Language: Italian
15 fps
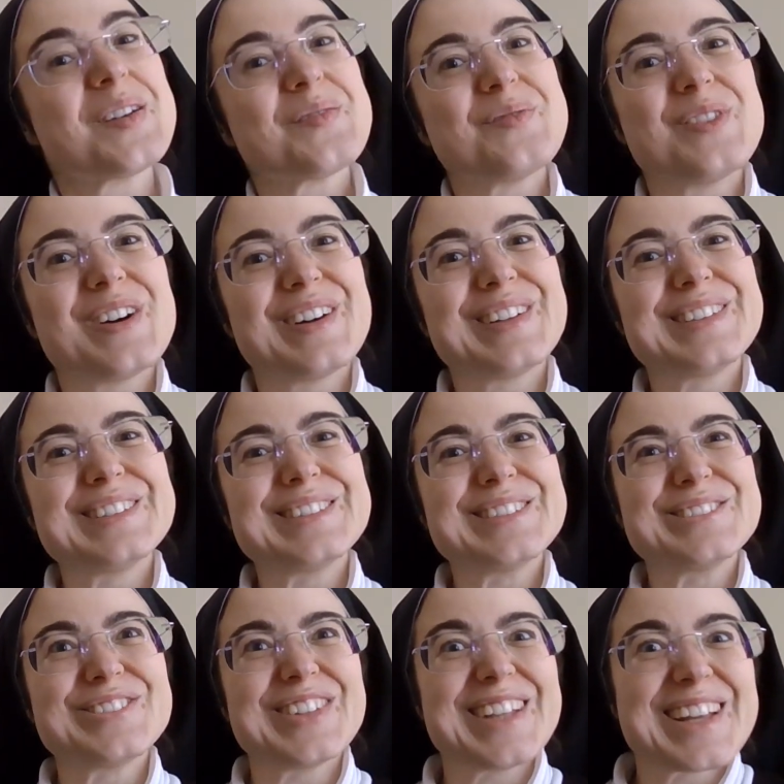
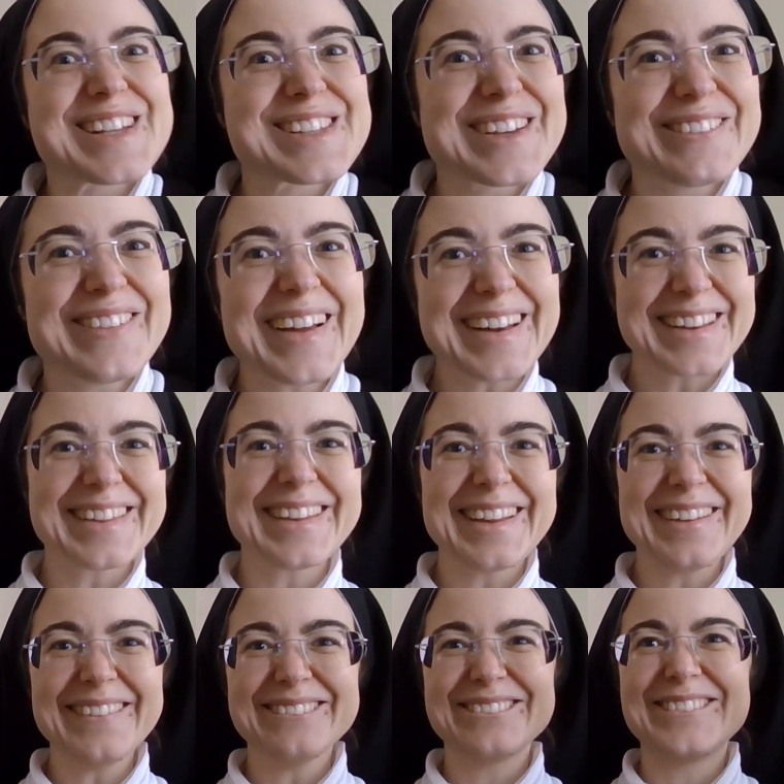buon, buona
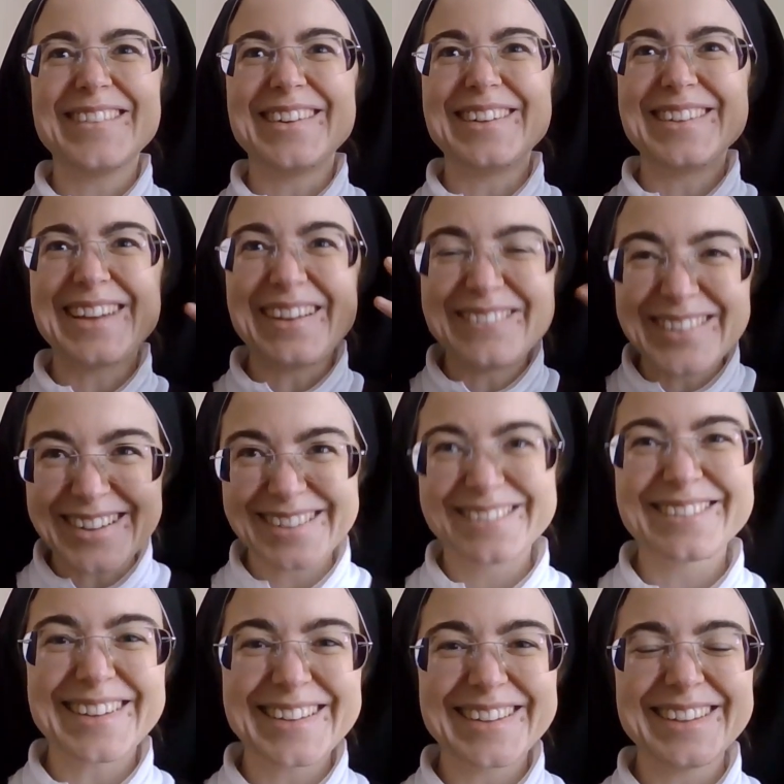riscoperta, buona
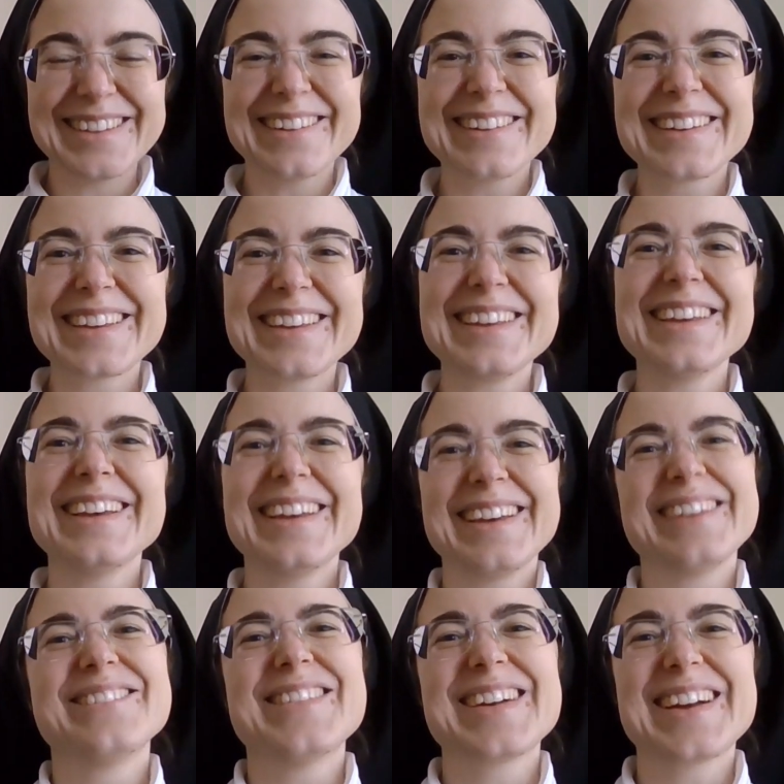apertura degli occhi
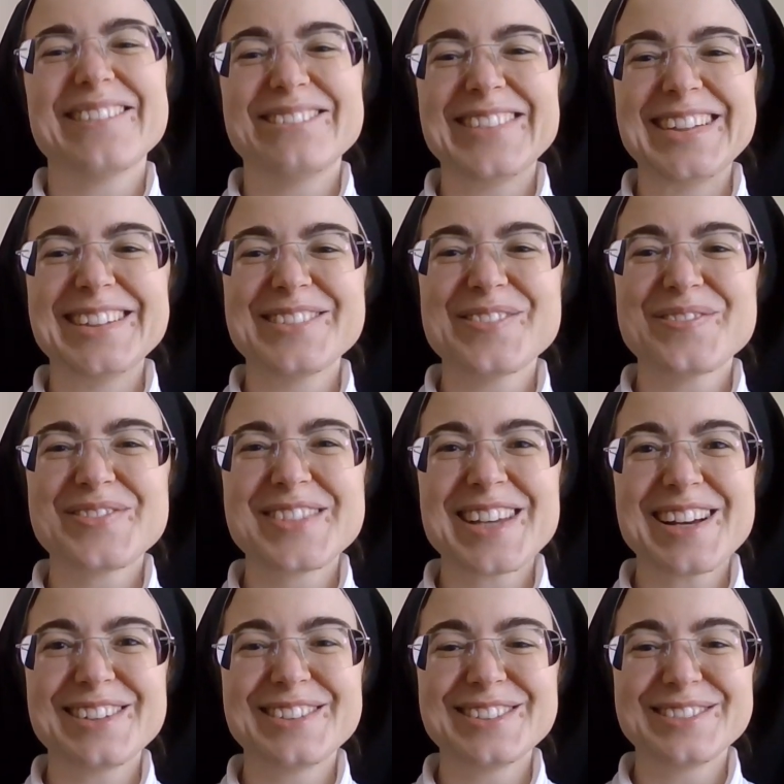e buon cammino.
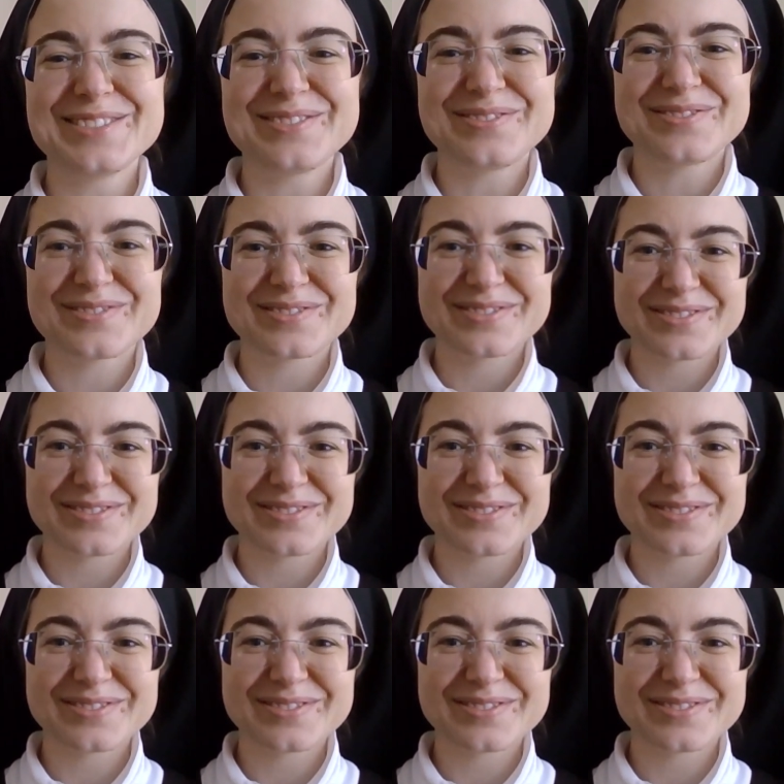Ciao!